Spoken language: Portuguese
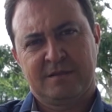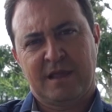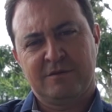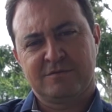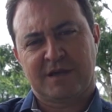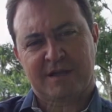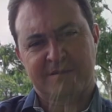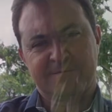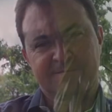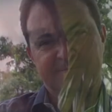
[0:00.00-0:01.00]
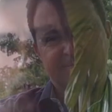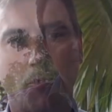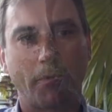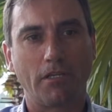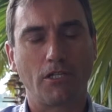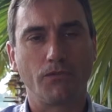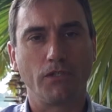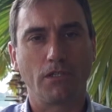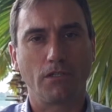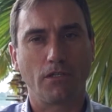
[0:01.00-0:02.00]
tem usado. Bom, a propriedade
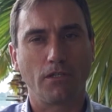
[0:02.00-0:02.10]
fica em